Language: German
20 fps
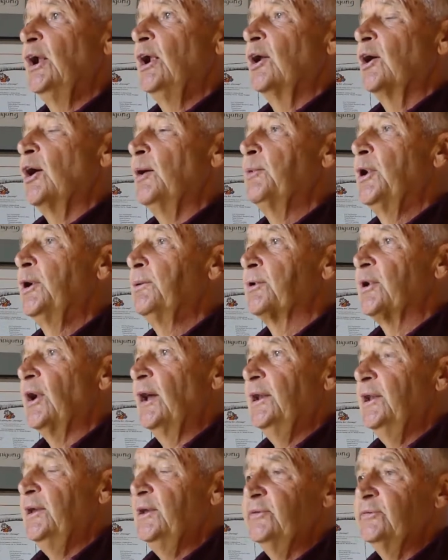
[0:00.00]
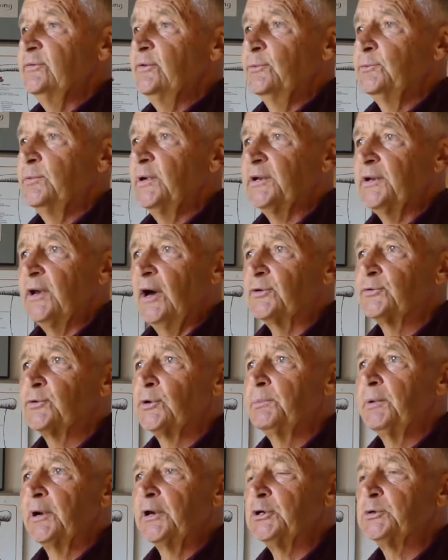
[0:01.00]
kann man überall lesen und wird auch
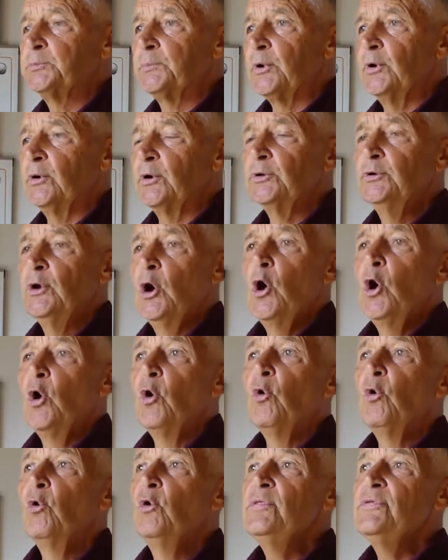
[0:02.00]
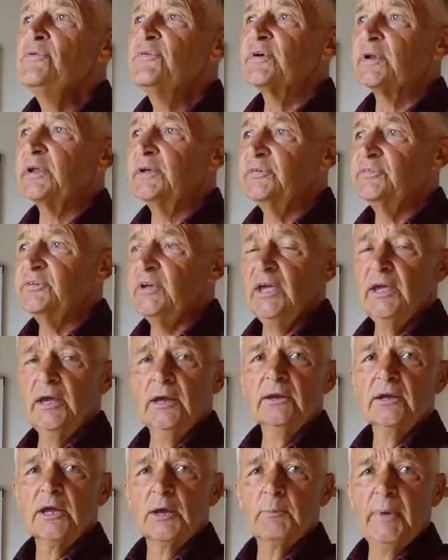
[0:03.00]
darüber gesprochen, Unsere
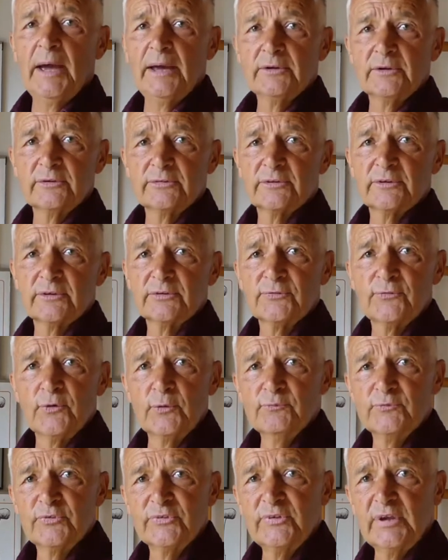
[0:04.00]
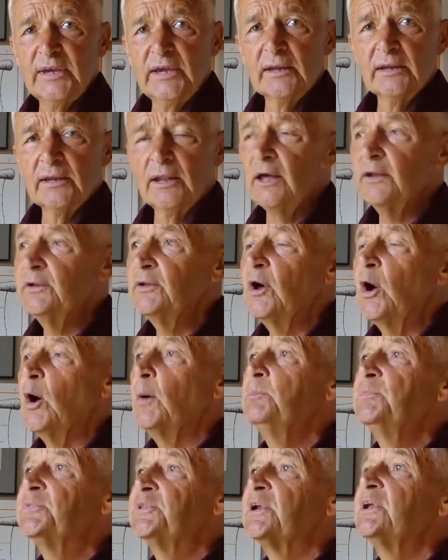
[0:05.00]
Seen, gemeint ist das Fünf-Seenland,
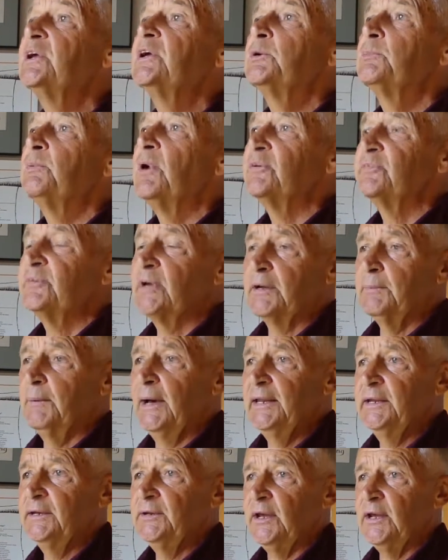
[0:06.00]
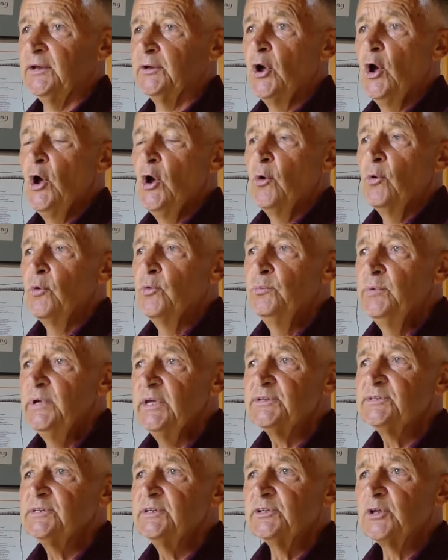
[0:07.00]
haben Trinkwasserqualität. Und wir
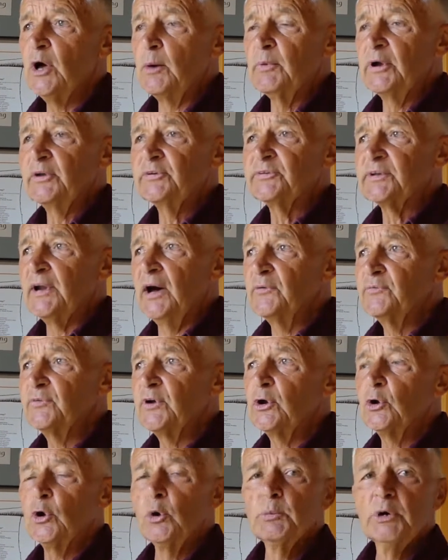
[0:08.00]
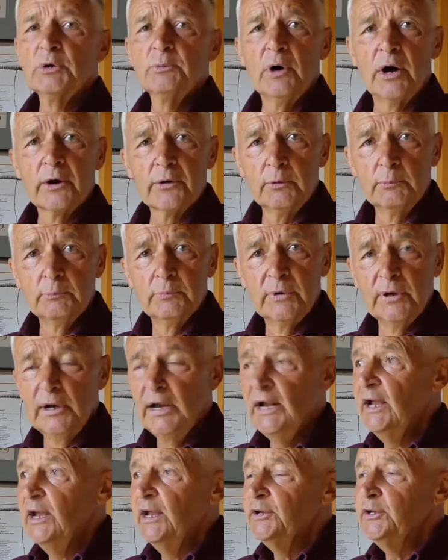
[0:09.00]
sind damals draufgekommen, warum?
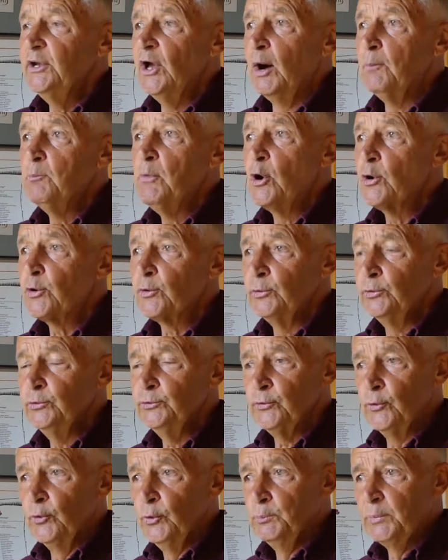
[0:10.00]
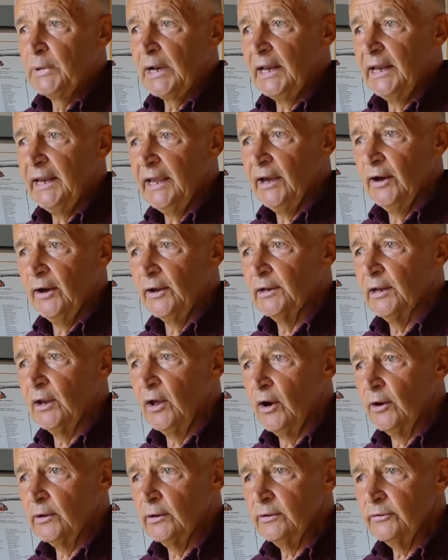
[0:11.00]
Die haben rundum
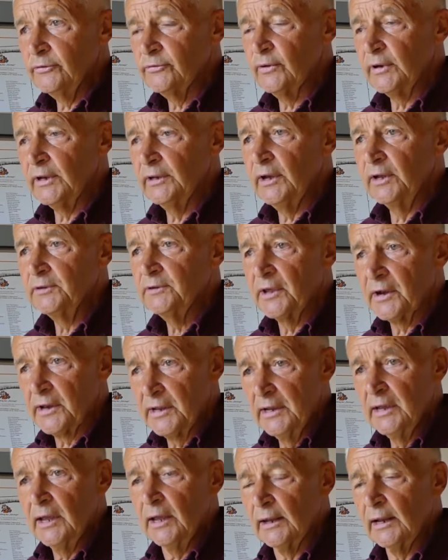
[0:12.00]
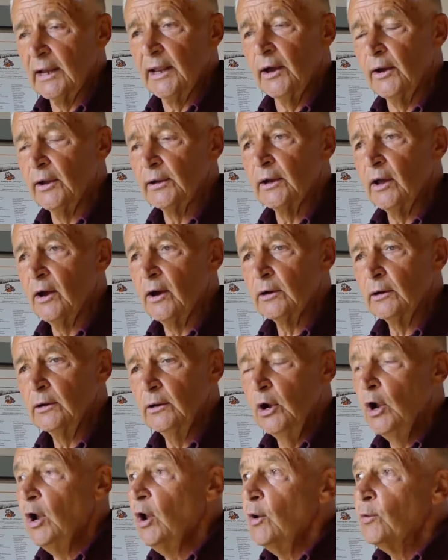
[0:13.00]
Kläranlagen, sogenannte
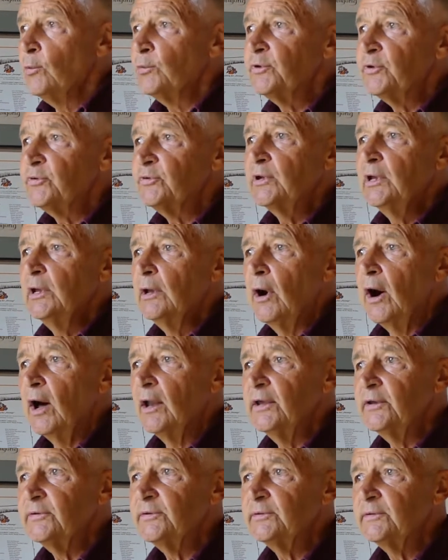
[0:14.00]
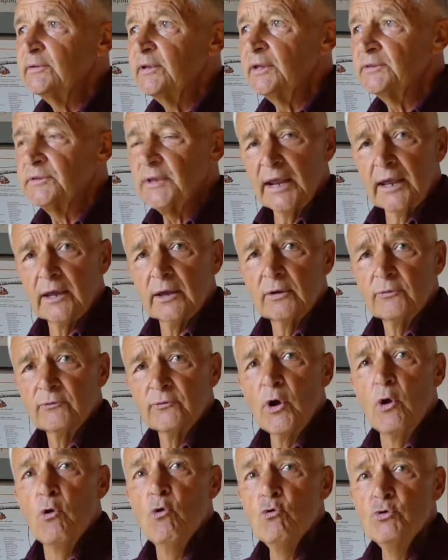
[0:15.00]
Ringkläranlagen, und das ging alles, der Dreck,
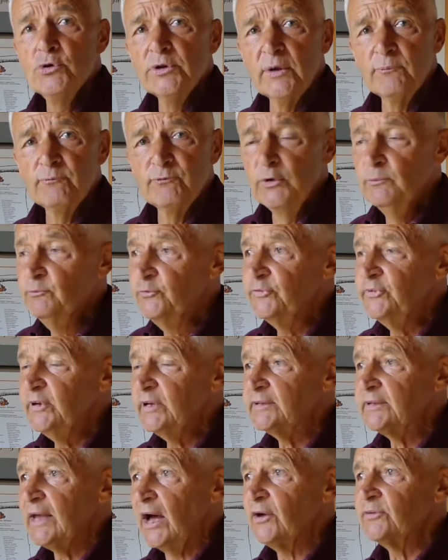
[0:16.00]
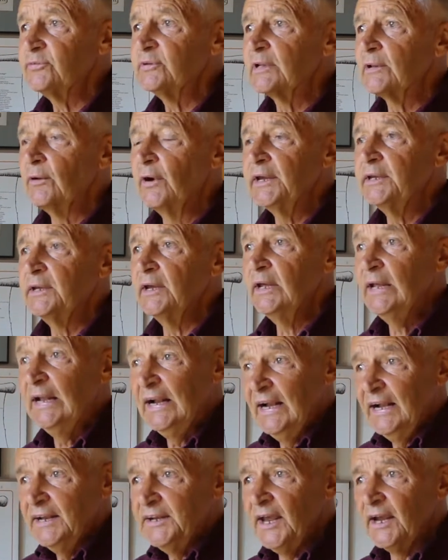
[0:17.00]
für 150.000 Leute,
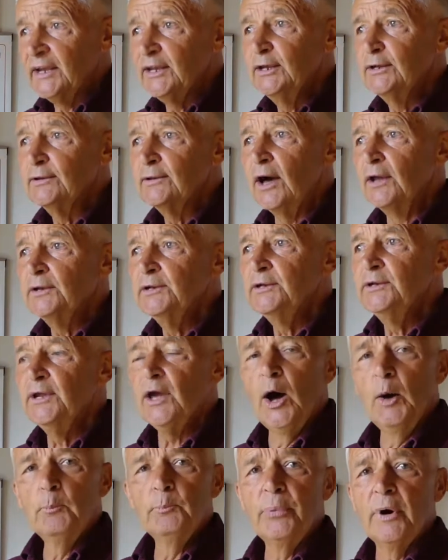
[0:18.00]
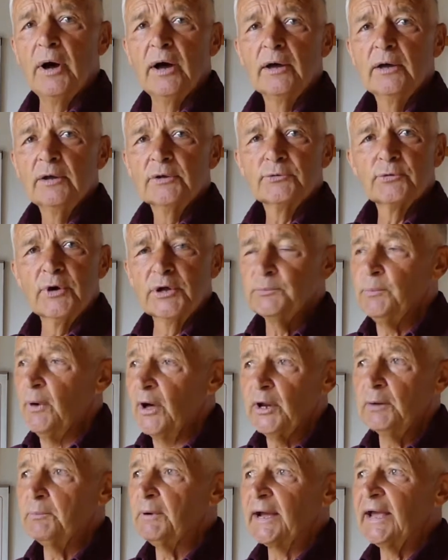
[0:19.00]
der ging dann in die Amper. Dort
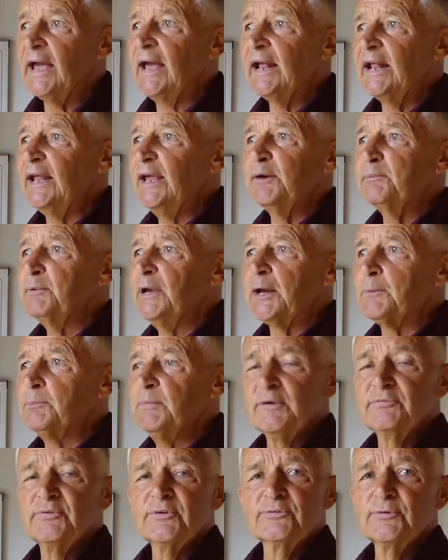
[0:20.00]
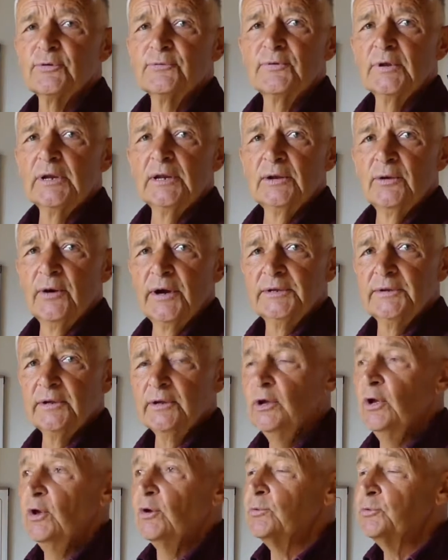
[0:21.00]
war aber kein Klärwerk mehr für so viele Leute
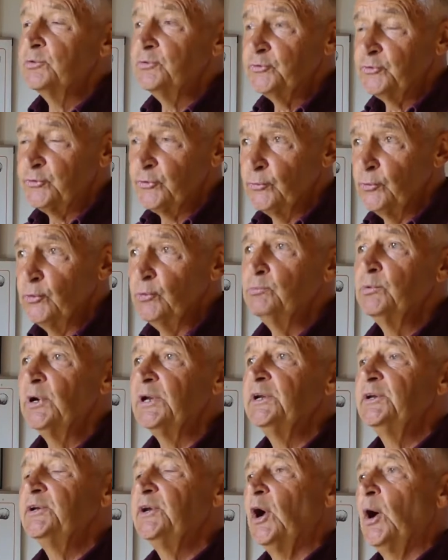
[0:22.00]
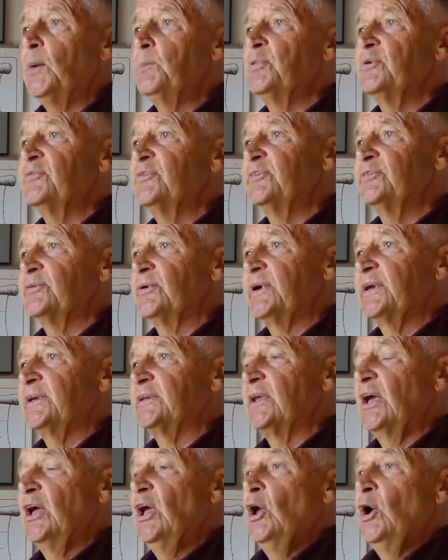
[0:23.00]
und so wurde die Amper verseucht.
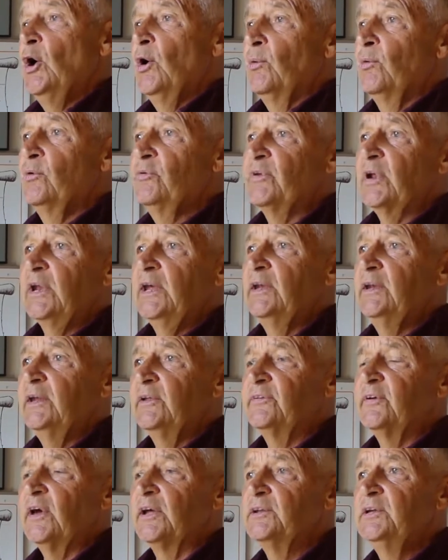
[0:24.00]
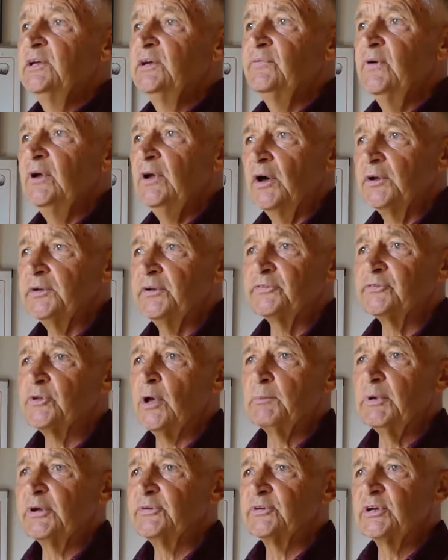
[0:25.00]
Unsere Initiative hat es
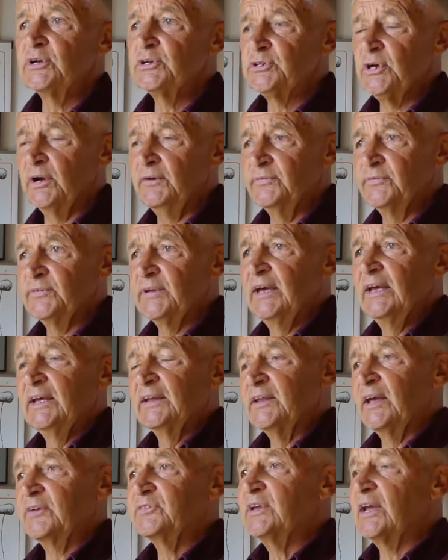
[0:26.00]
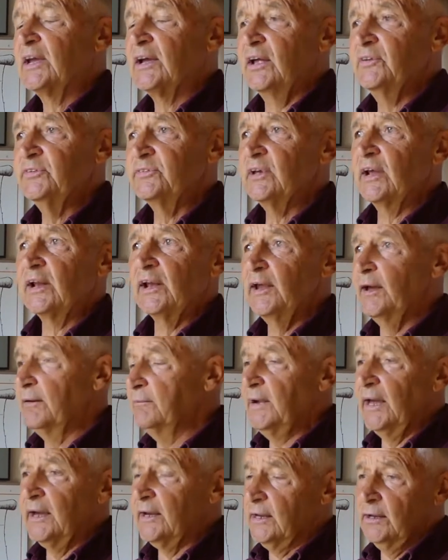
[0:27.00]
damals geschafft, dass die ganzen
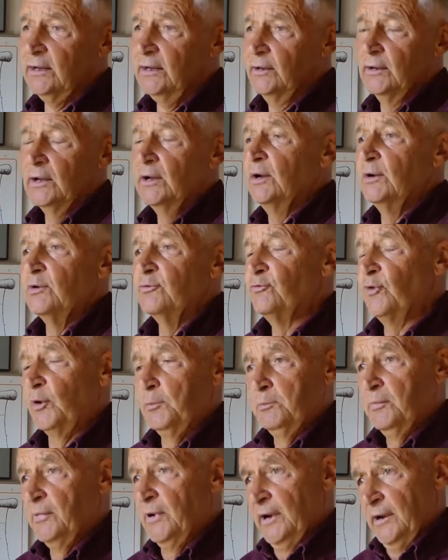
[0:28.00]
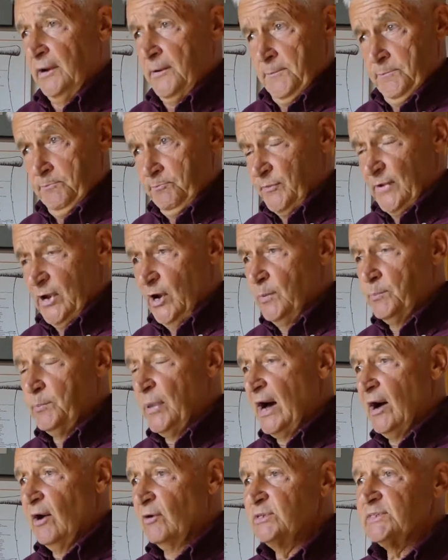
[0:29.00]
Klärwerke vom
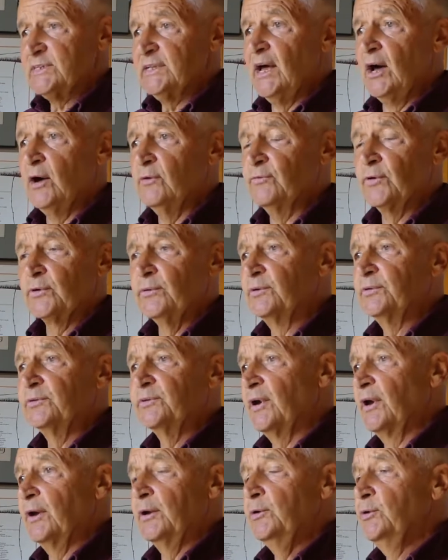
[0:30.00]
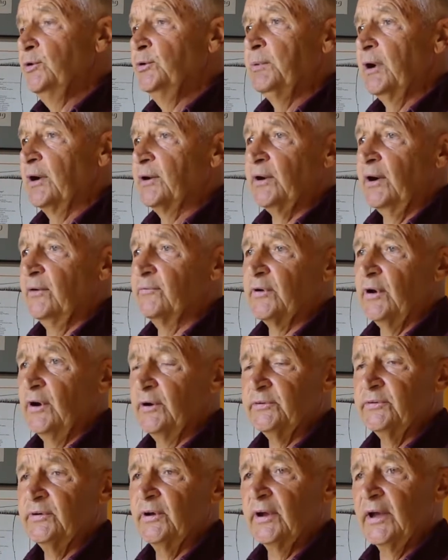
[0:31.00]
Amper Auslauf runter über Graf
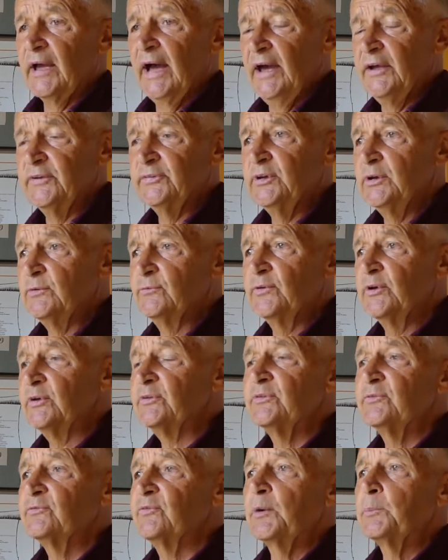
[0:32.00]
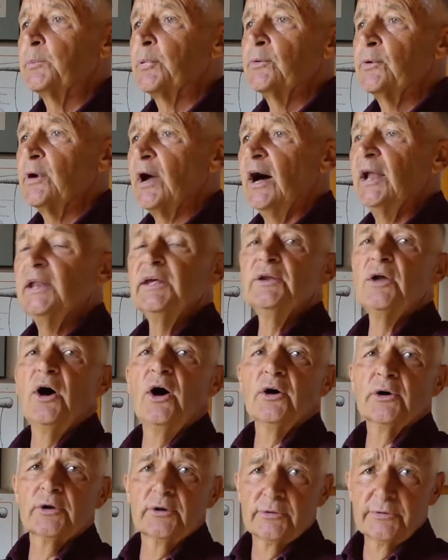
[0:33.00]
Ratschen, Geising, Fürstenfeldbruck, alle
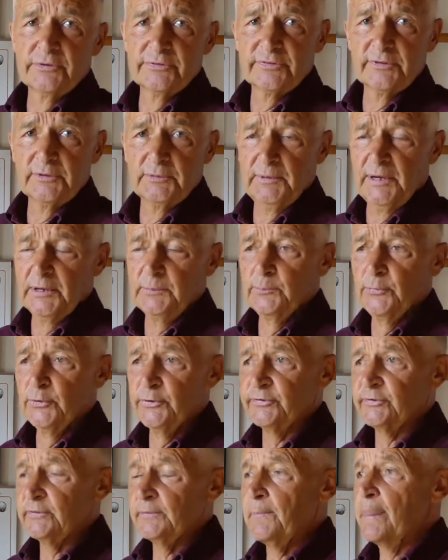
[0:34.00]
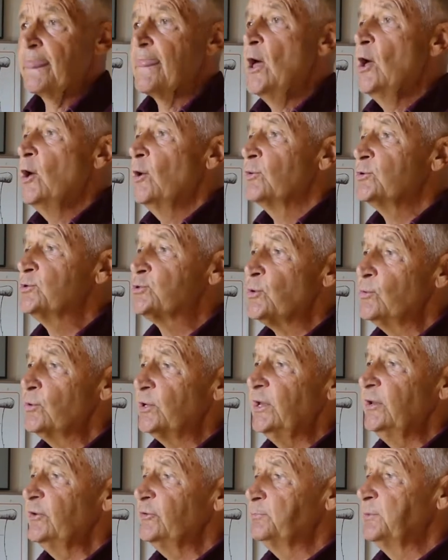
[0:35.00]
nachgerüstet werden mussten. Und so
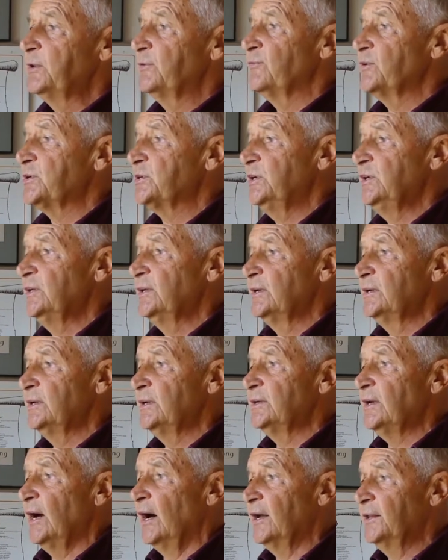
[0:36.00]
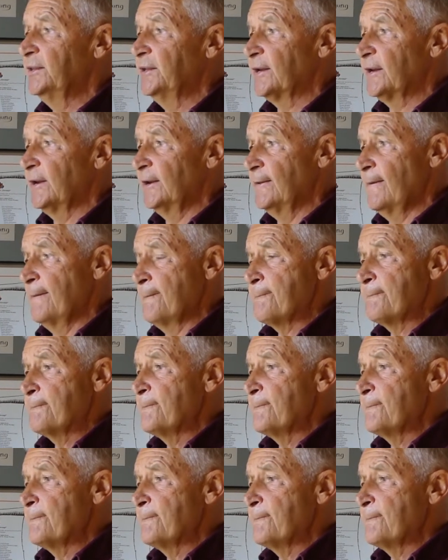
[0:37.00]
ging es mit verschiedenen anderen